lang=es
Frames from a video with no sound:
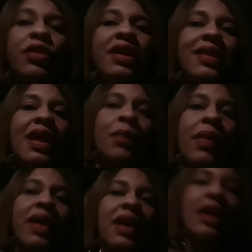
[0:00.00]
usted
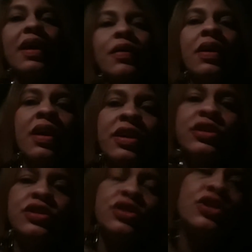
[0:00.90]
sepa que
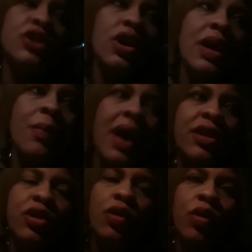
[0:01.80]
yo le
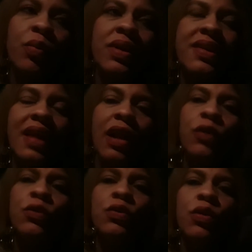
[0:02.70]
mando mis
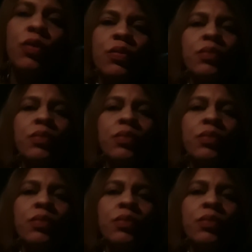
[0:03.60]
saludos,